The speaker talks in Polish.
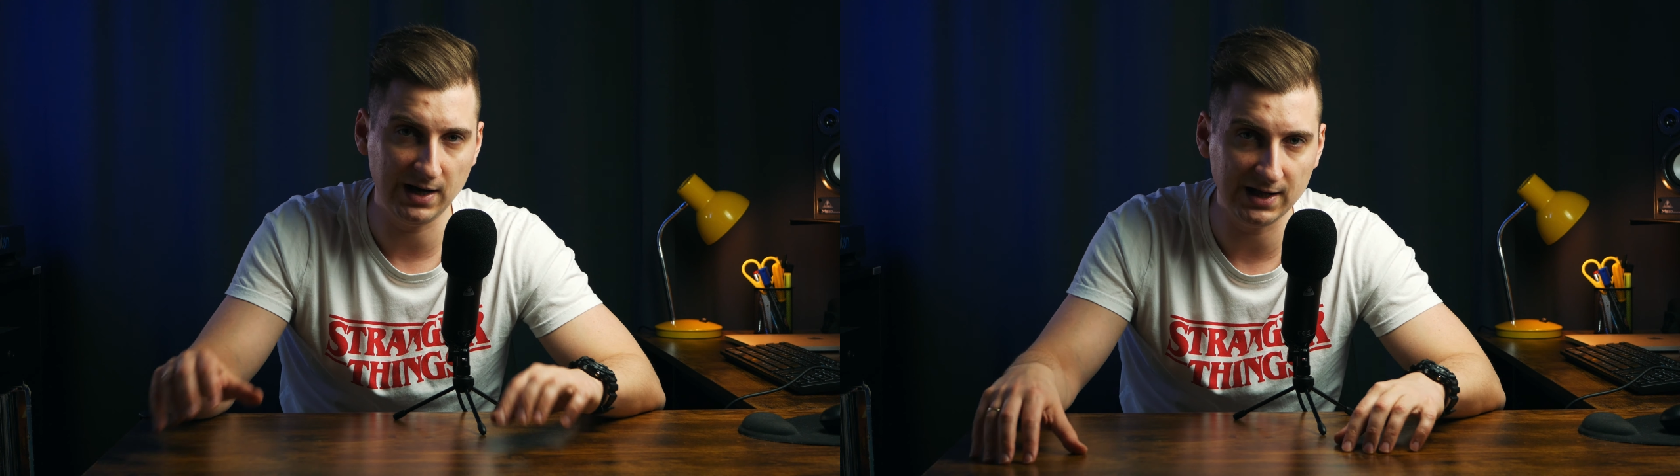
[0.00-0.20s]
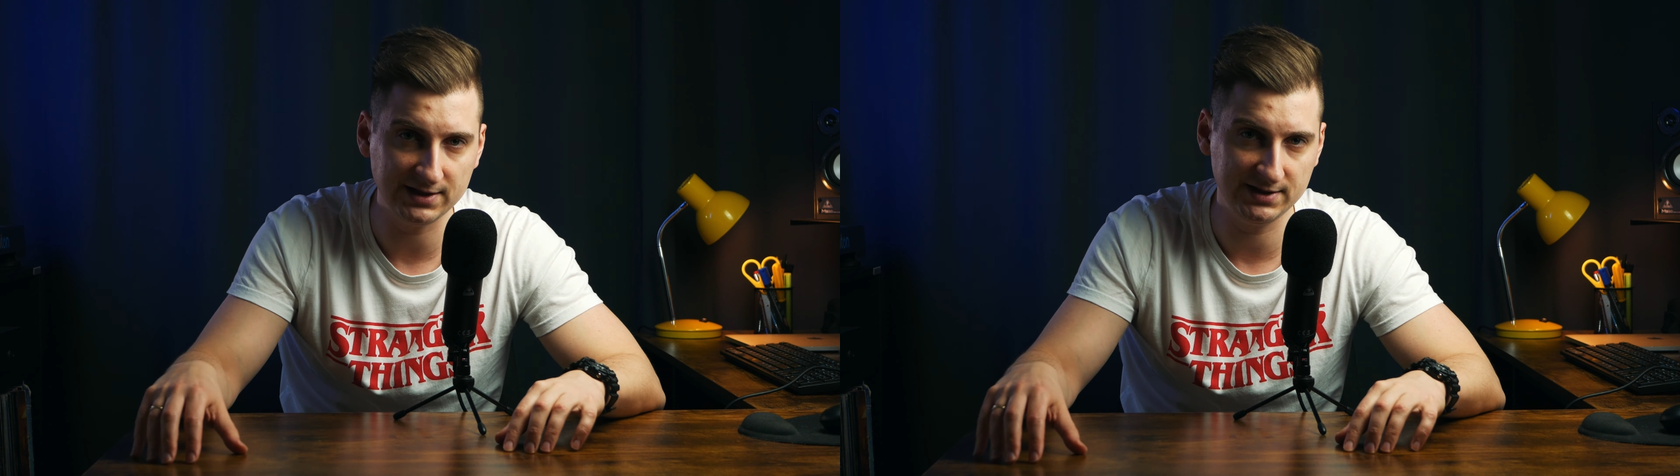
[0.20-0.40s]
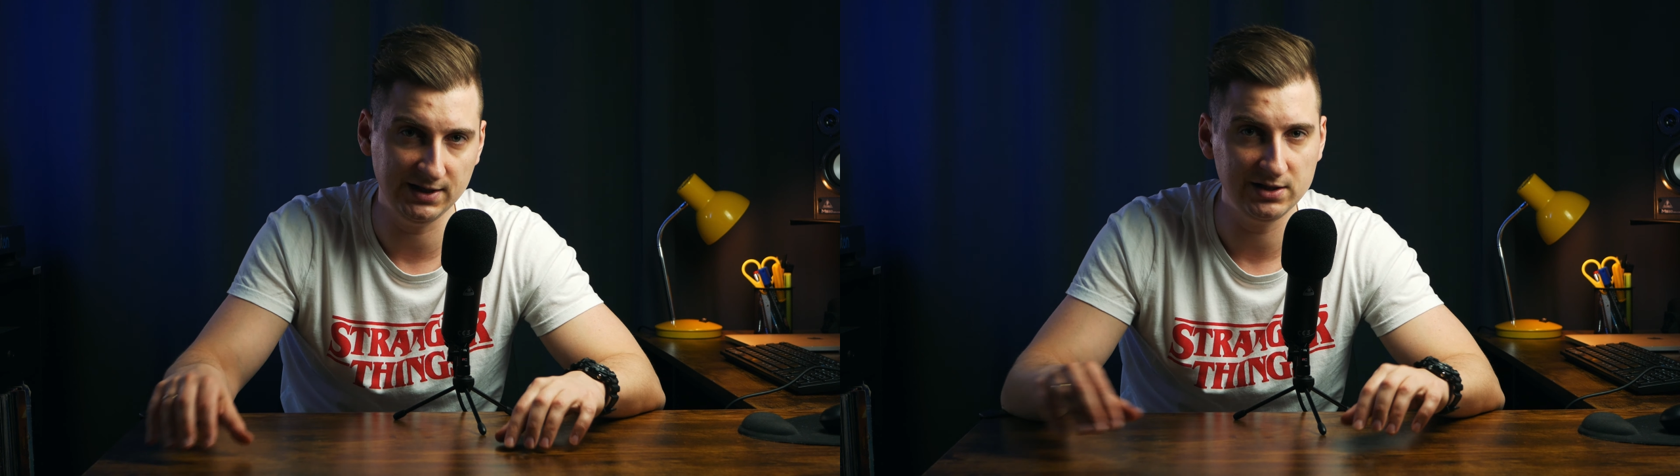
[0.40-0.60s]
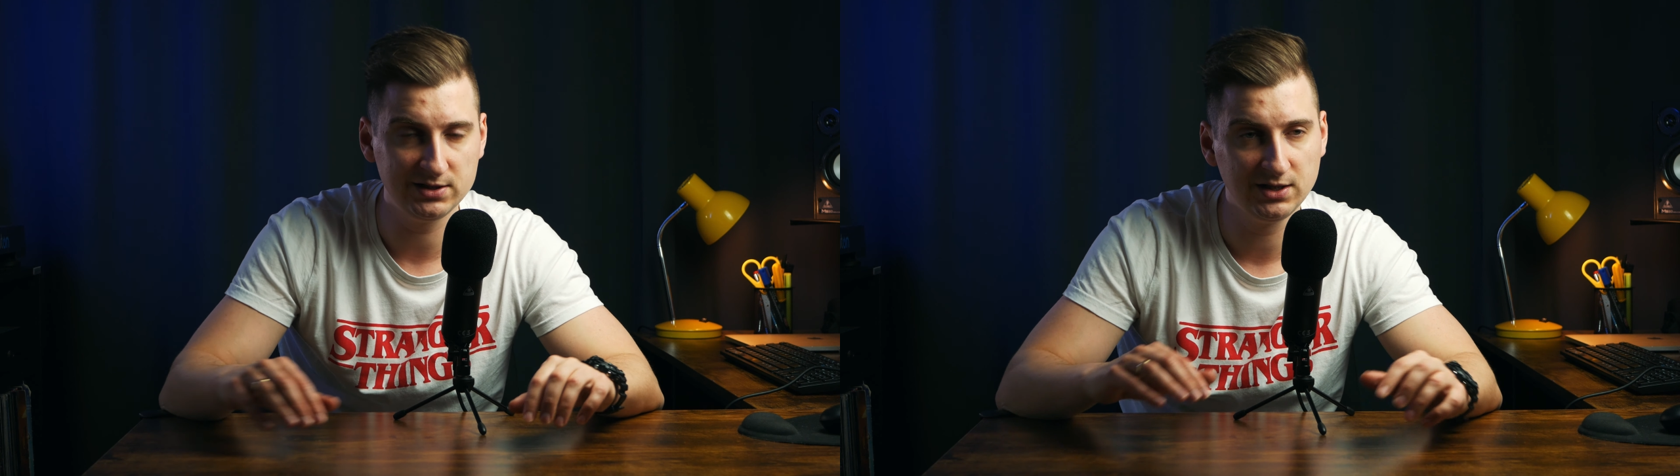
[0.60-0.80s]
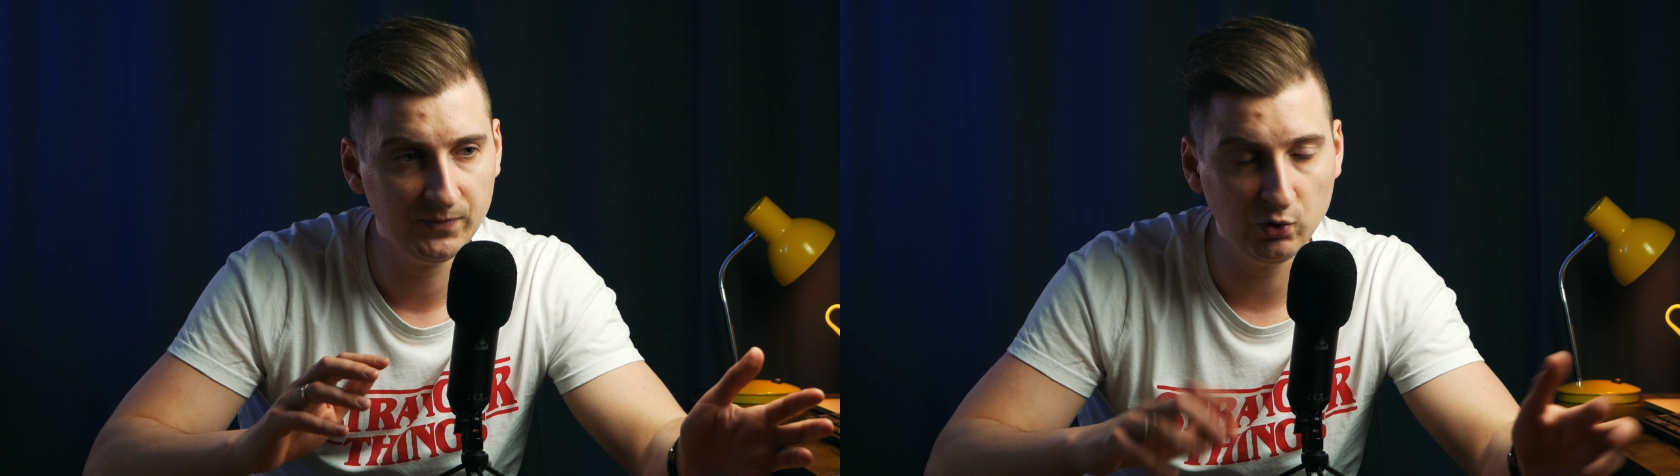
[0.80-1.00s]

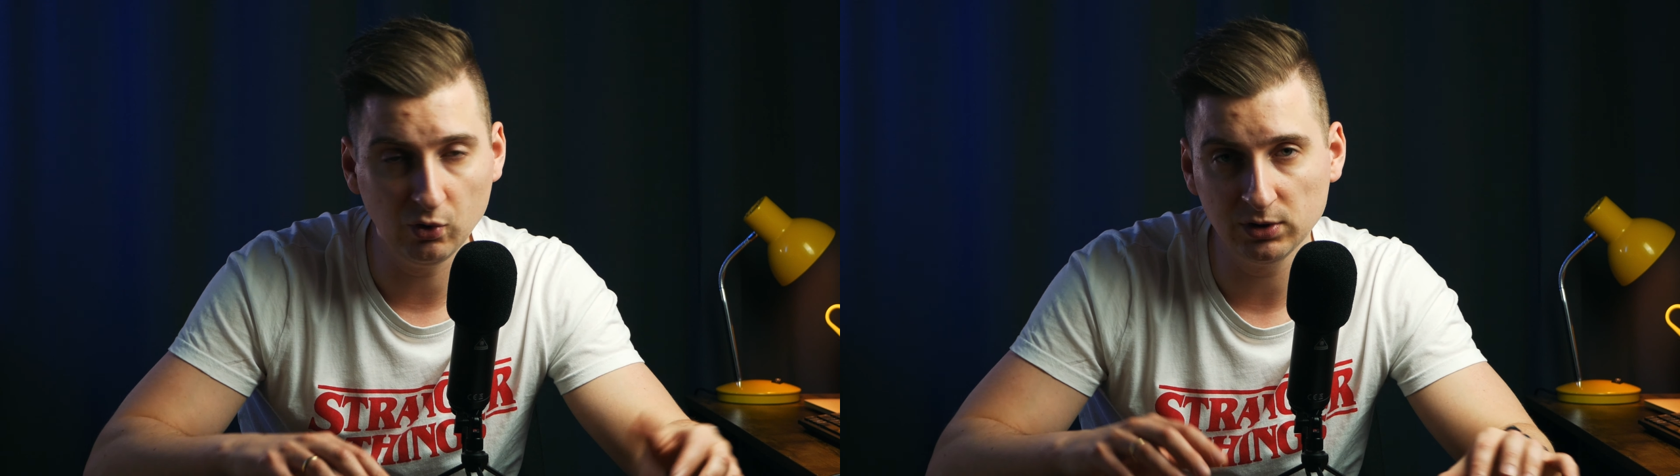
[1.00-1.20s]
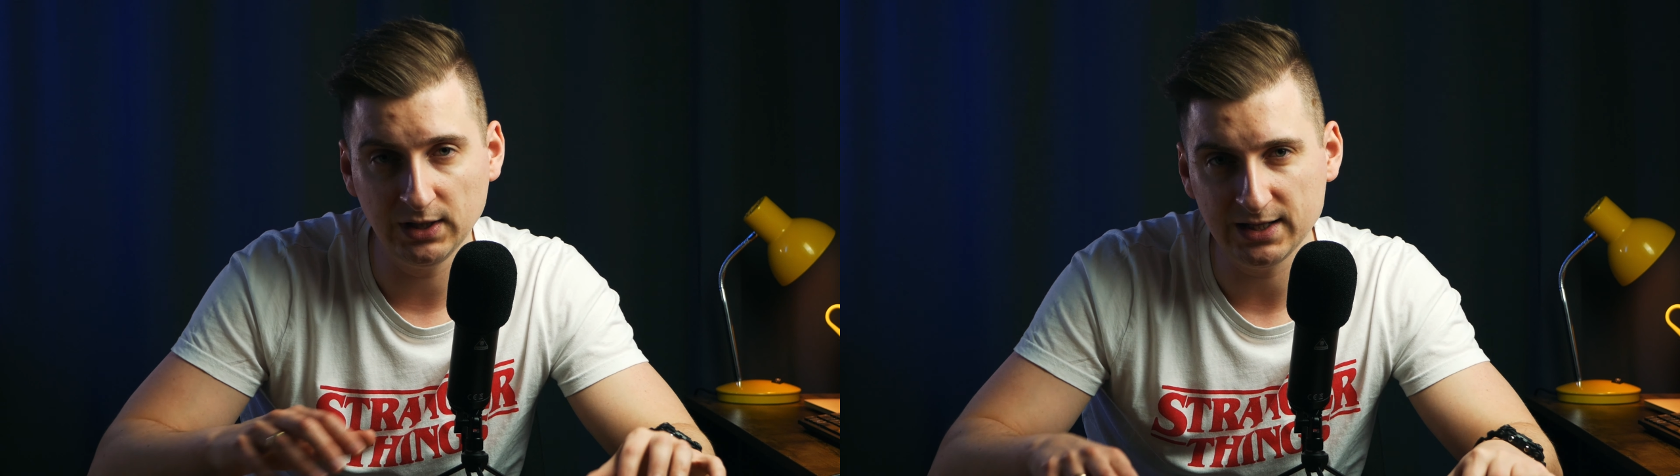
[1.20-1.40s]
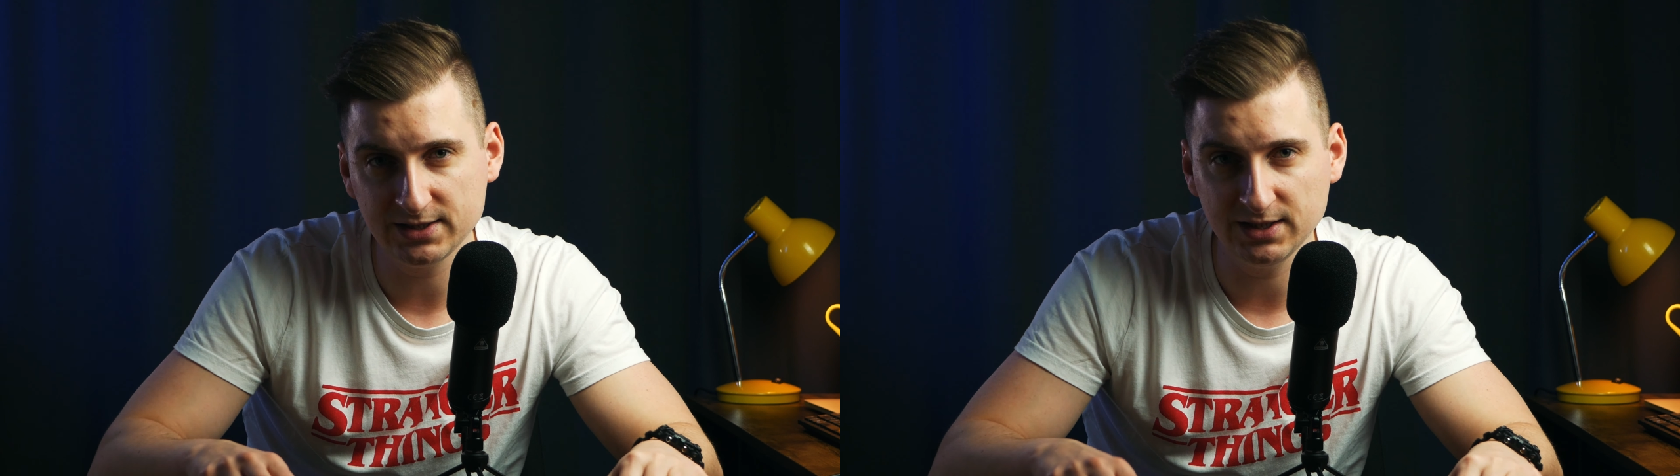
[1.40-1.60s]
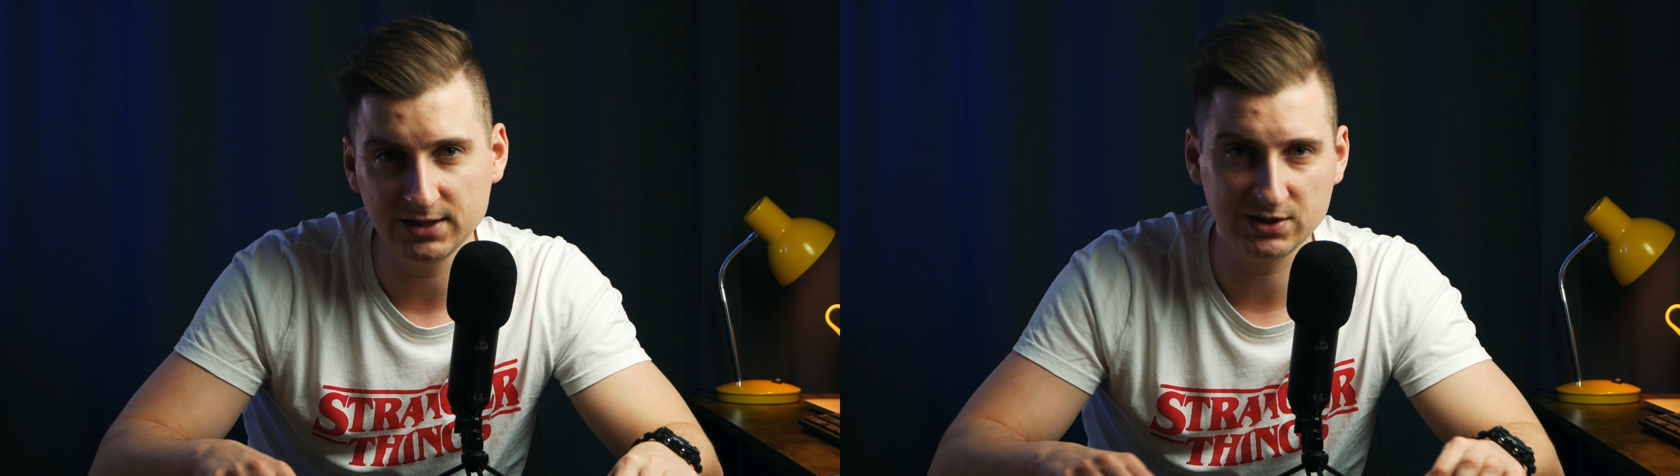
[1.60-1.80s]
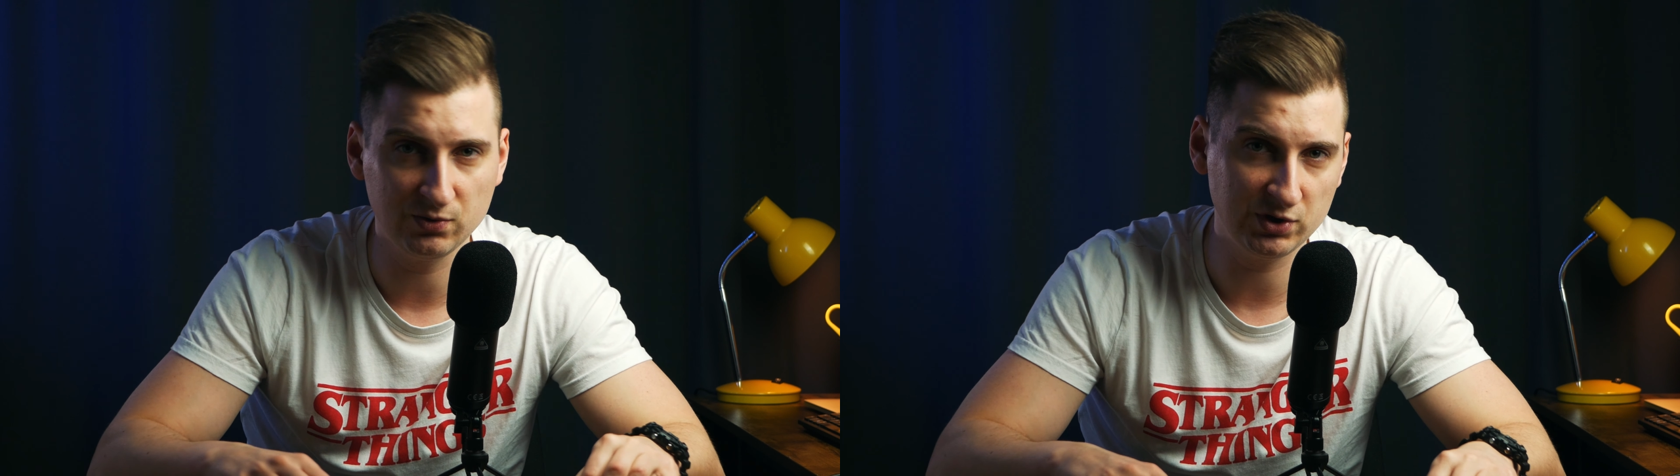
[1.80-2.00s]
AdSense. Google AdSense
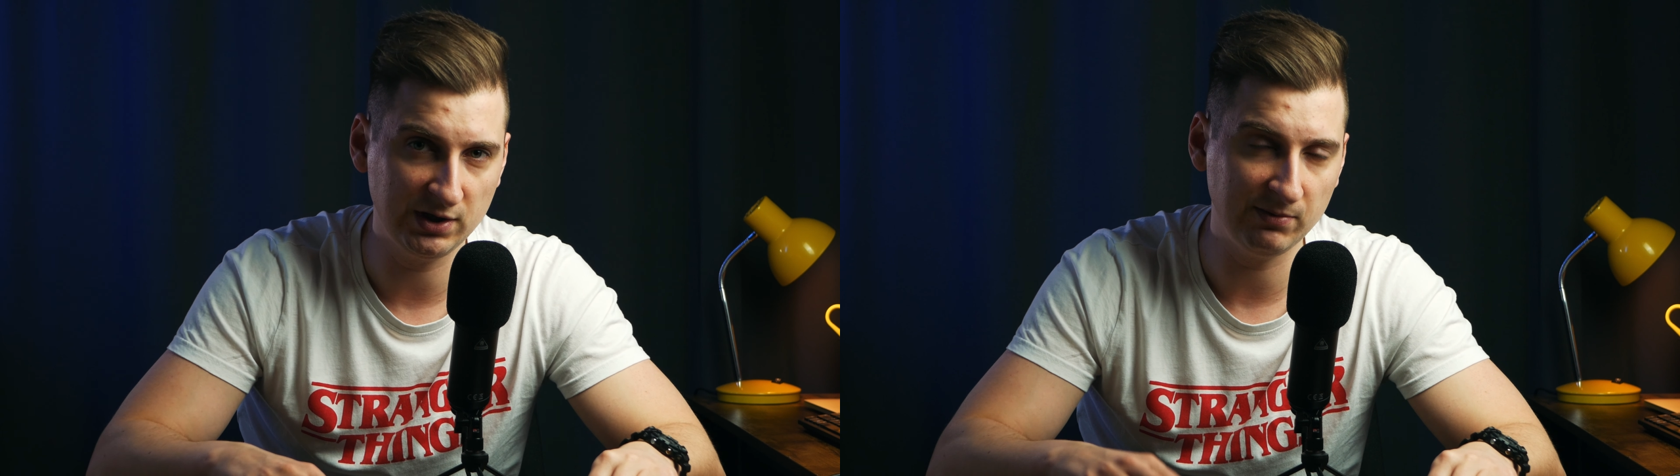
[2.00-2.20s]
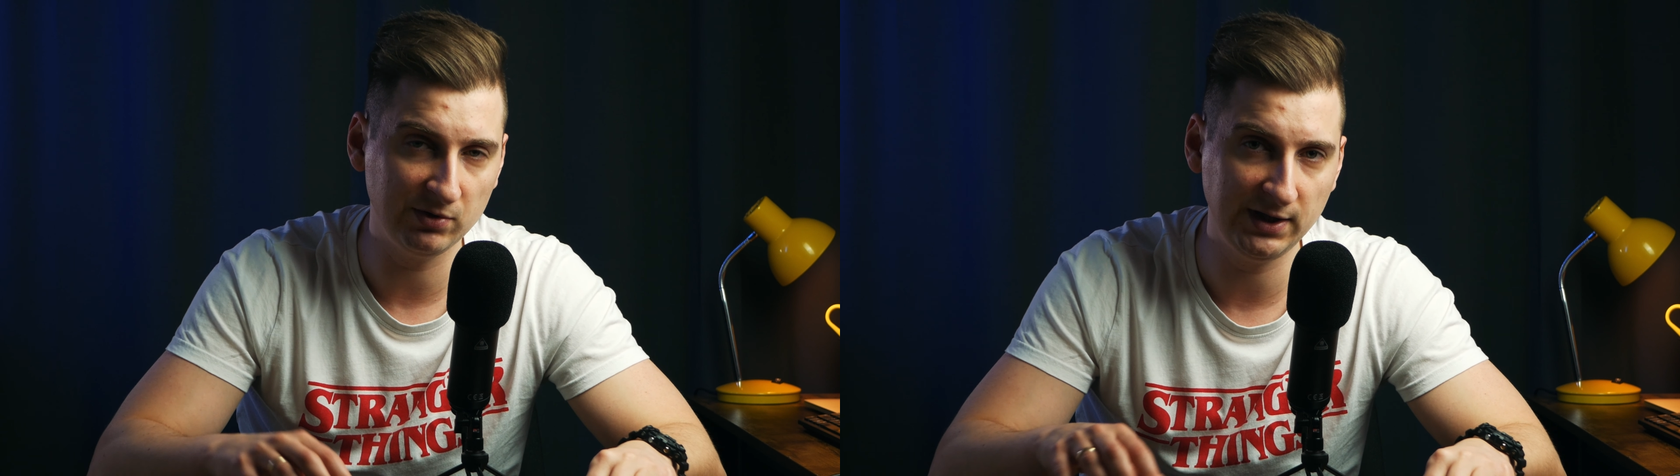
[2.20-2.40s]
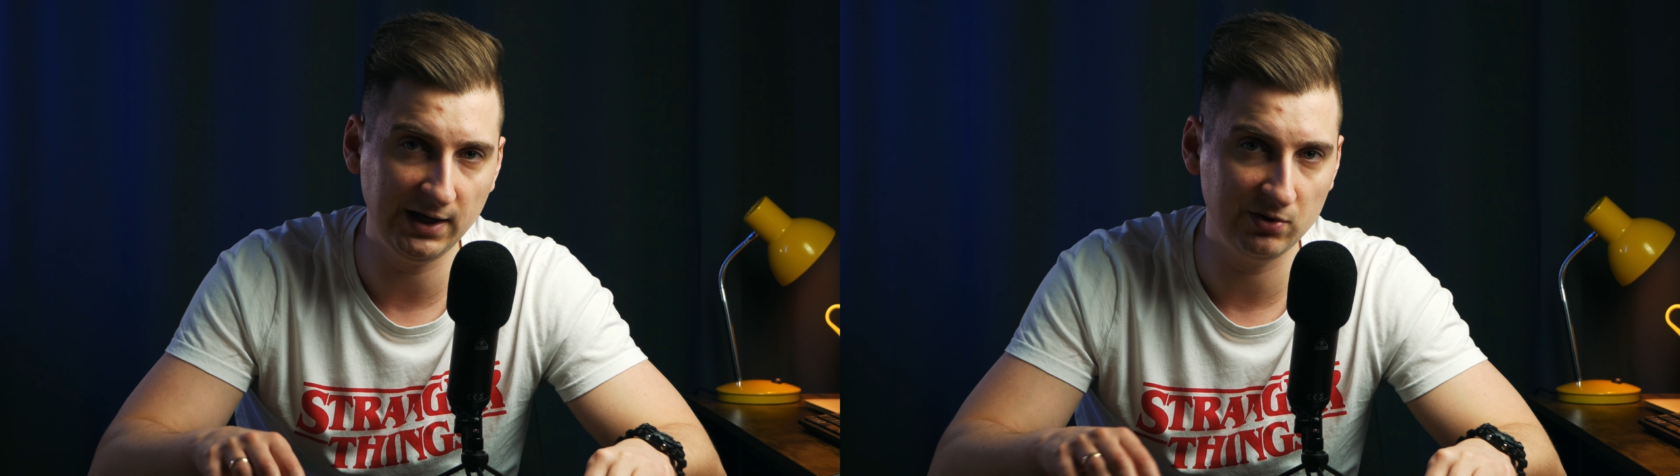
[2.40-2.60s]
służy nam do tego,